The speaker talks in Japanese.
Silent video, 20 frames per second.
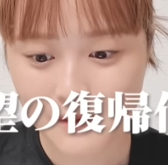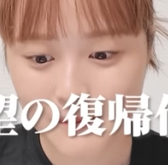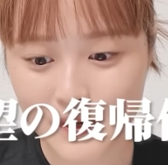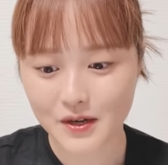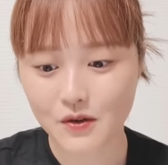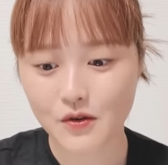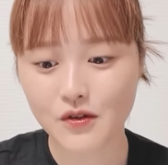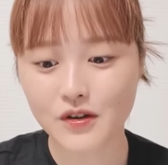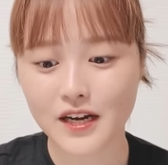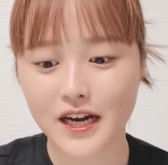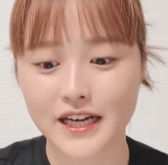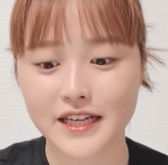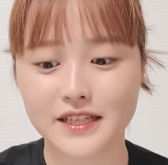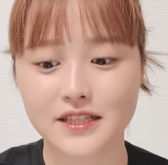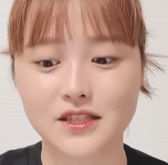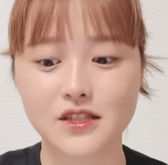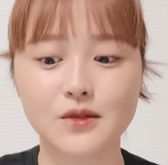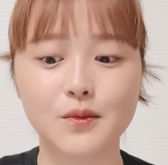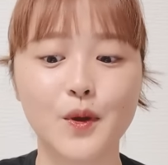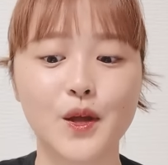まあ、今
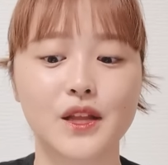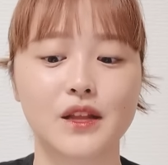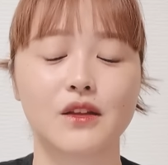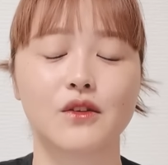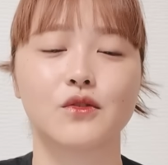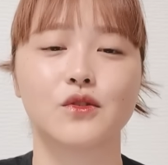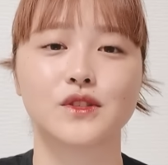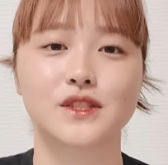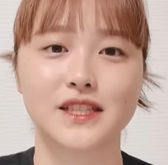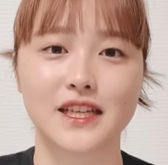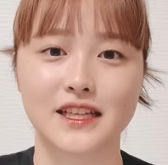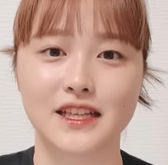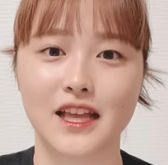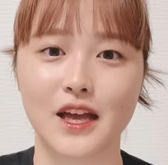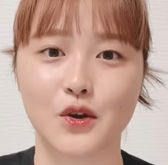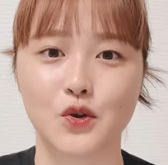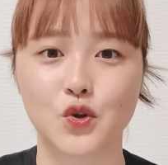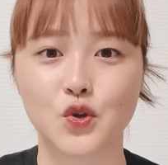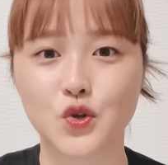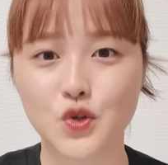回全てを捨て
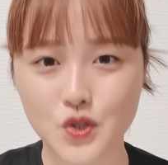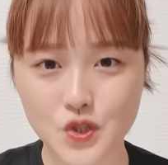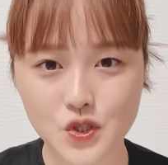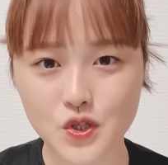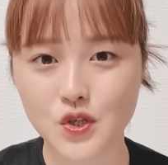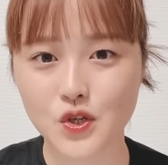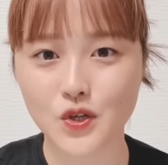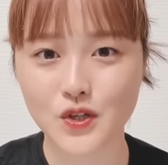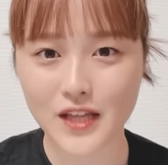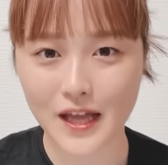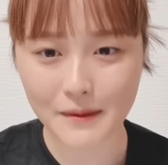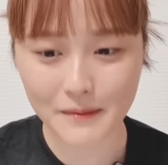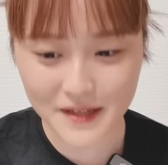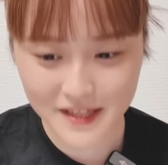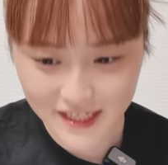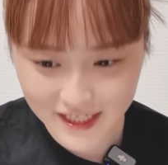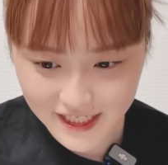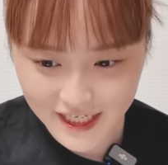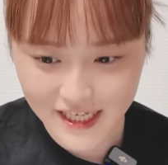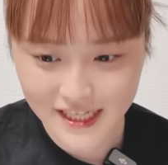て復讐のた
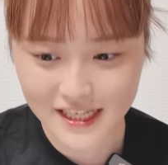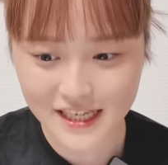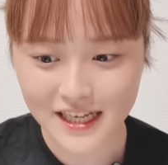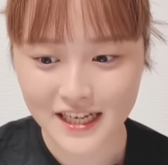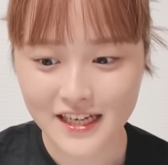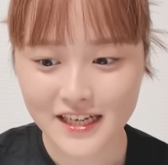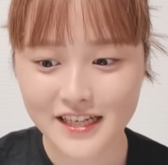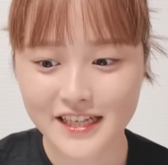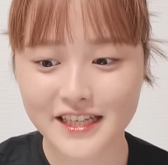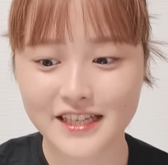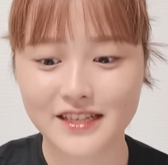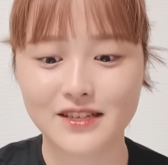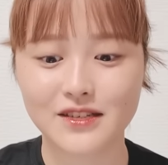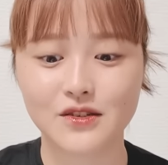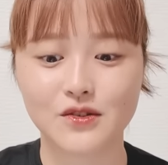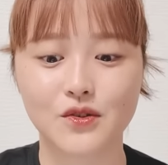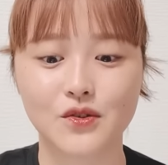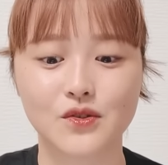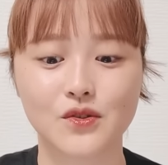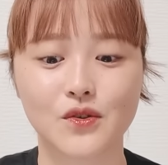めだけに生き
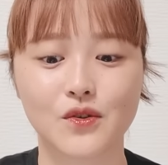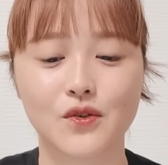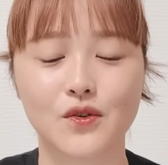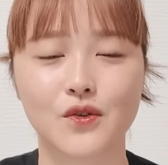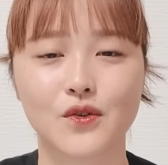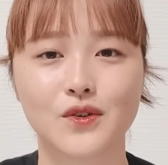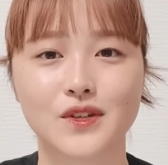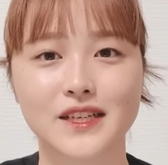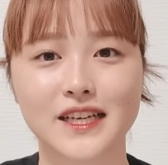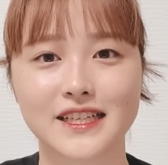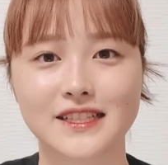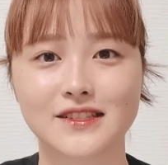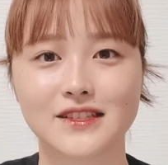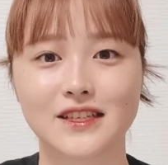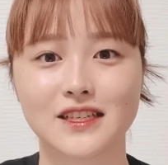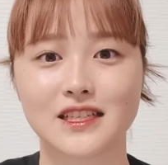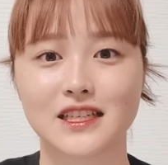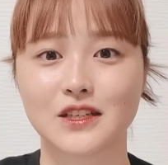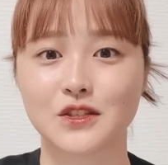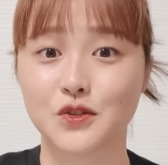ることを
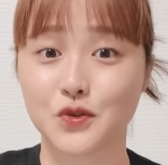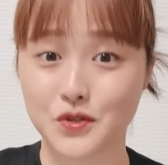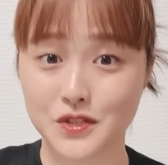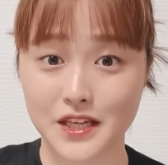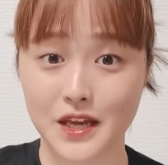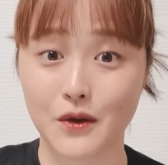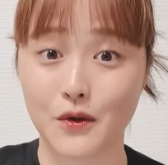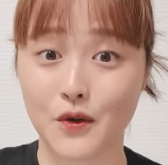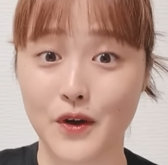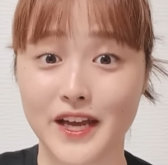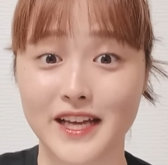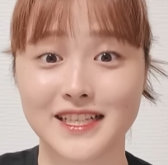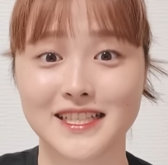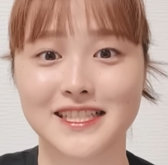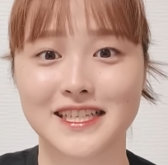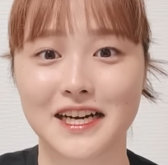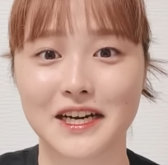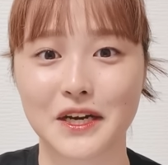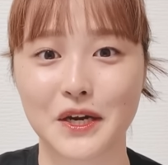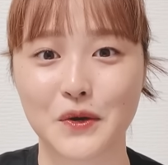決意した女性を演
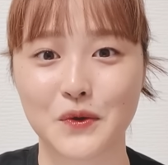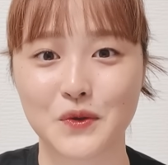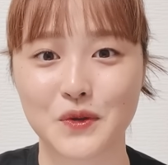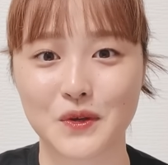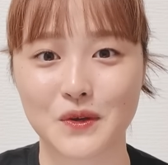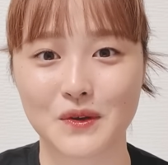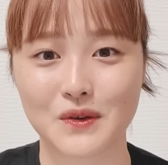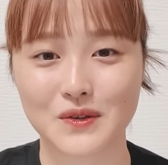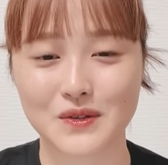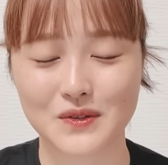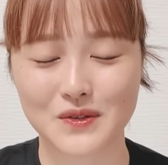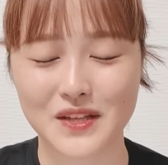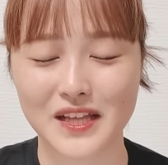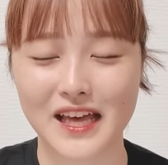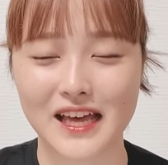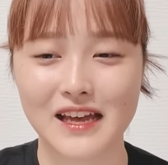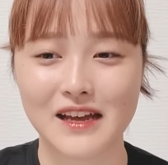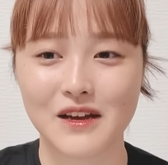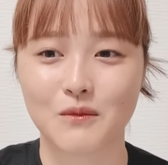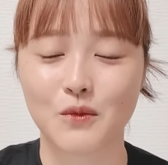じられるということ
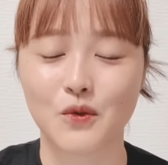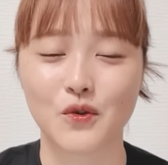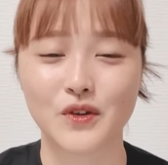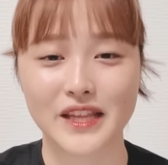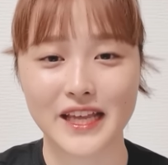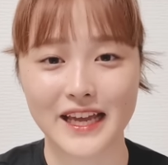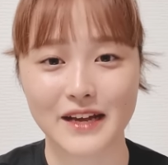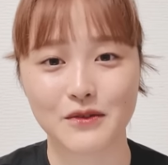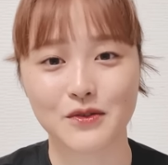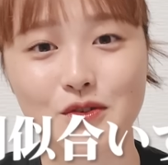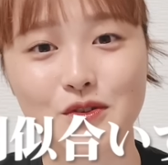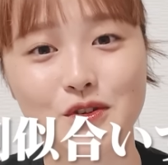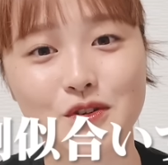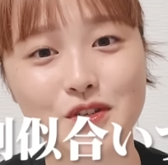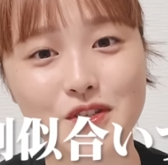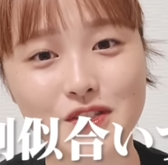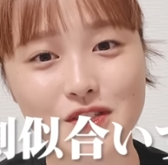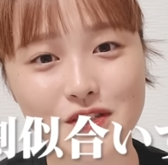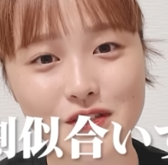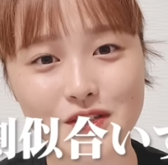でもうね
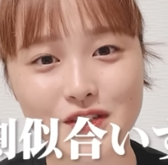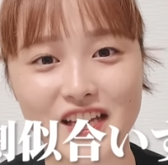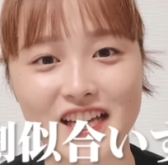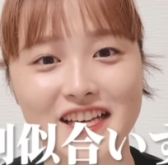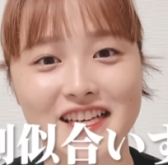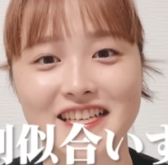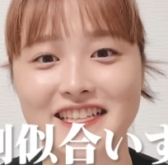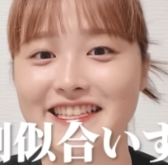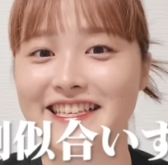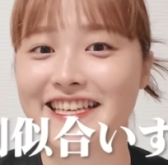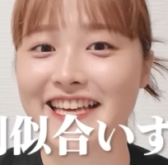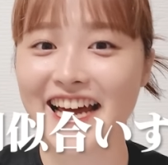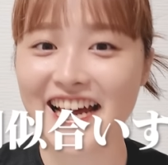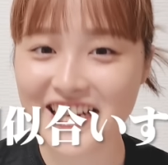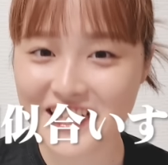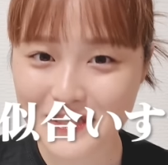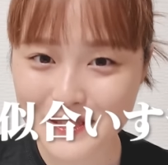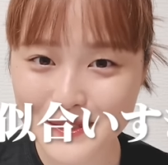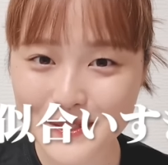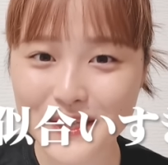復讐劇似
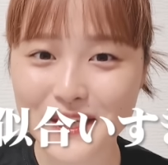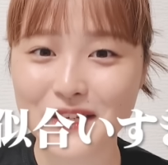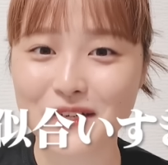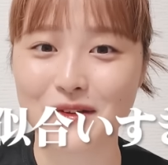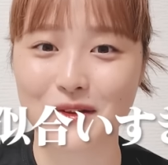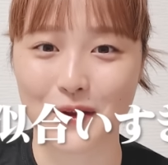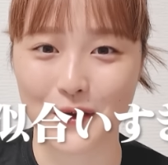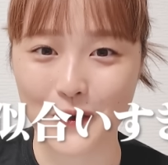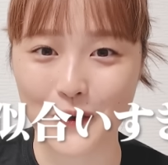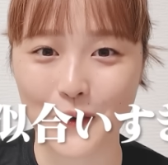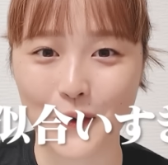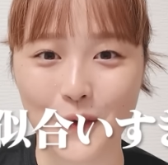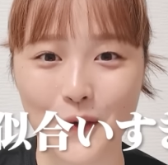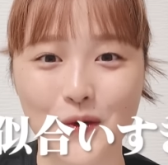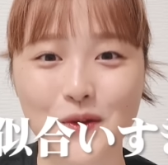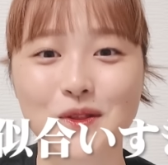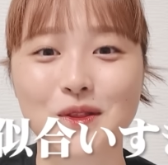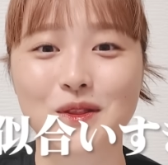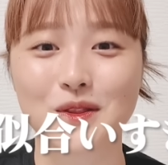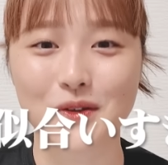合いすぎるのよ
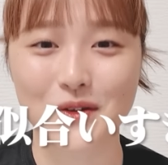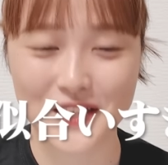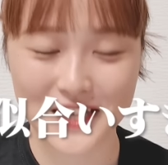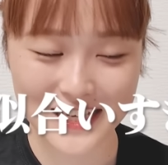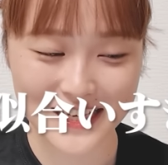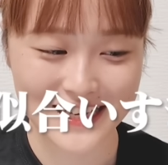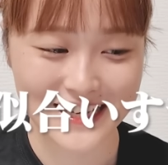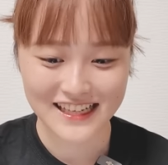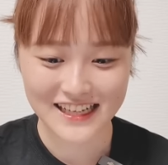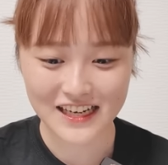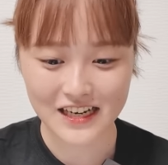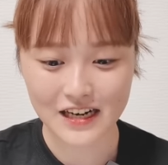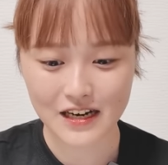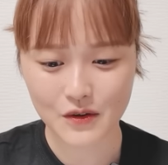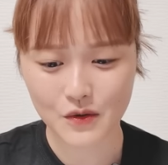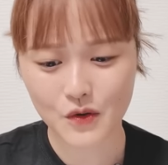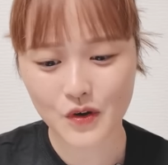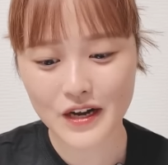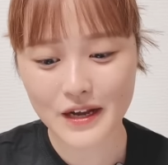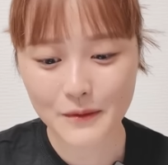本当にだか
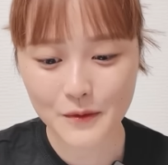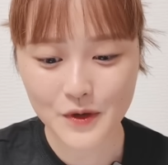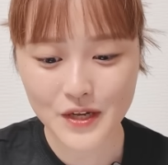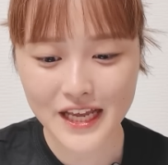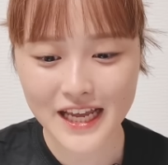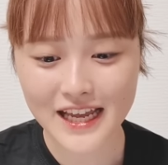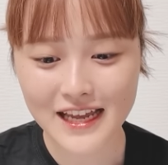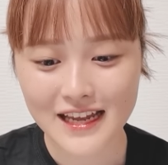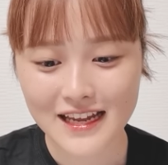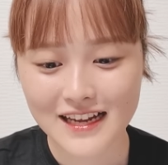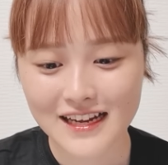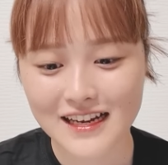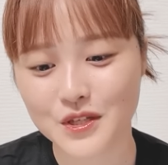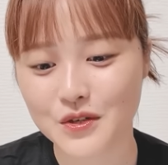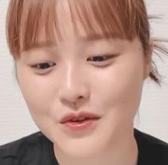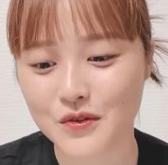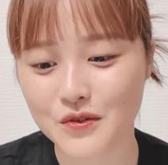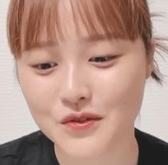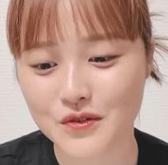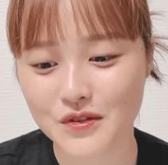らこれもね
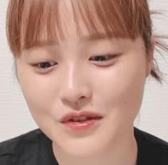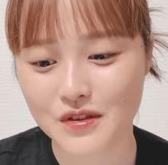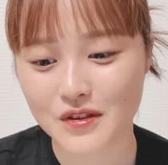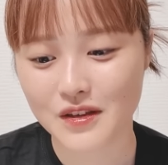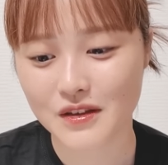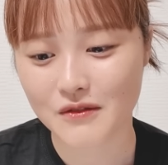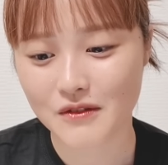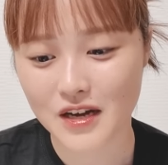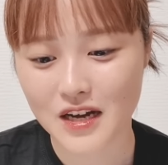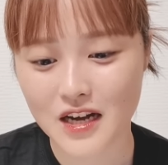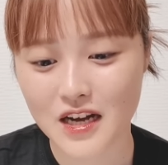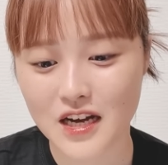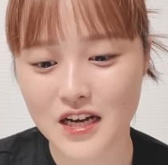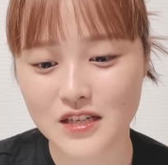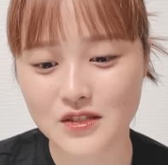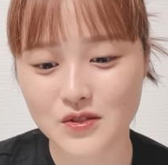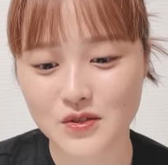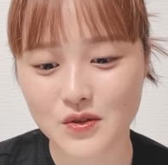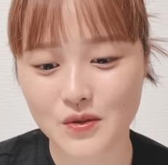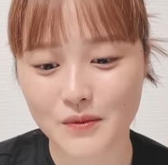日本で
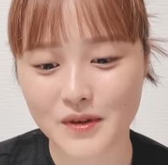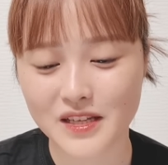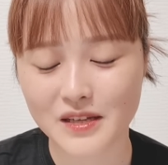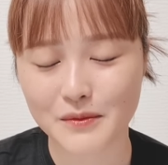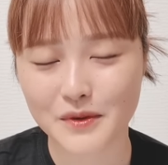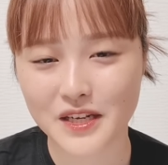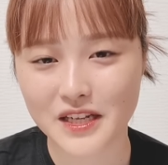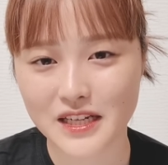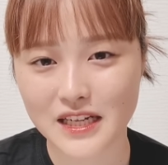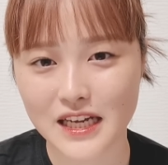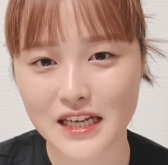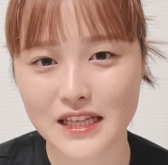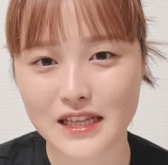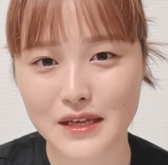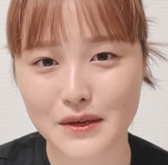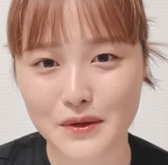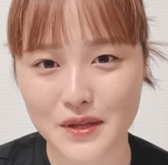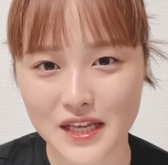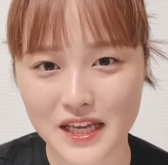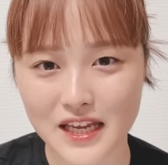はちょっとまだ見れないん
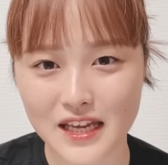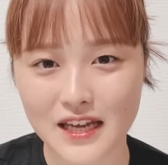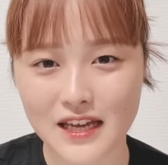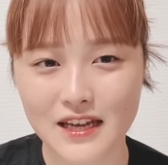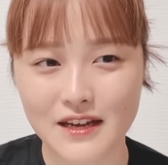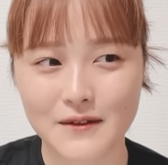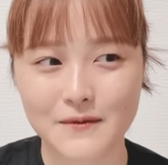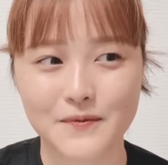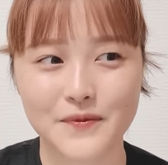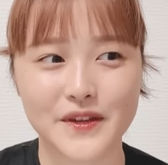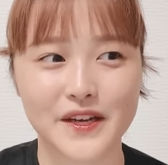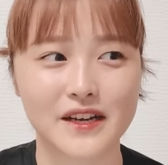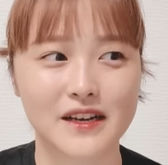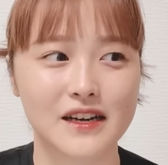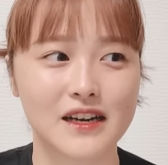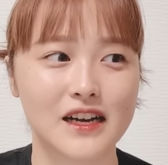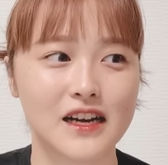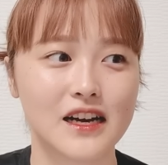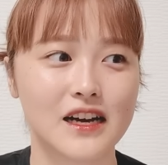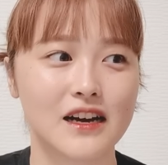だよねだ
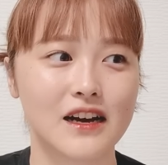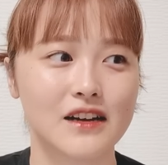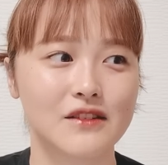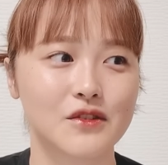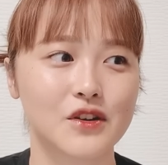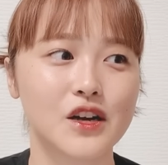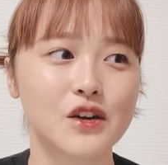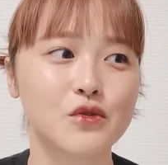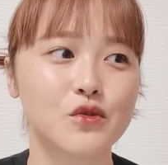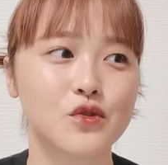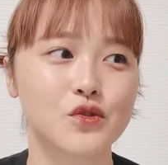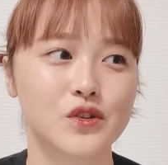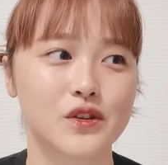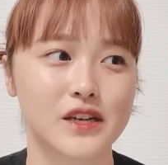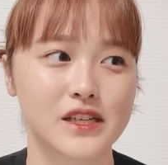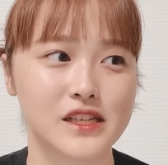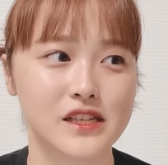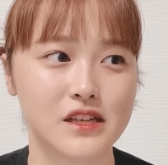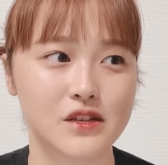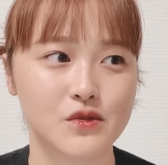からあの韓国で
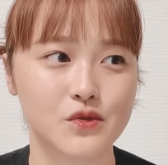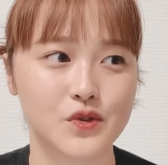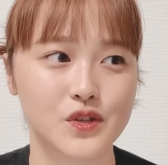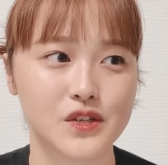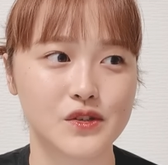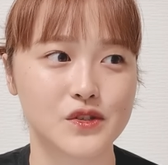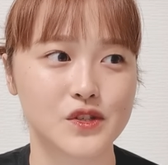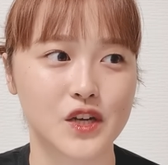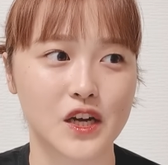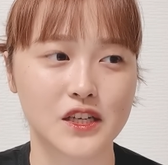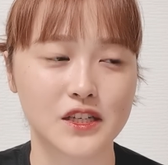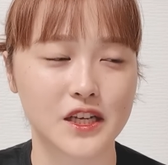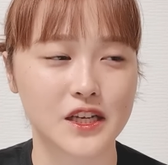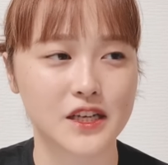はらねネットフリックス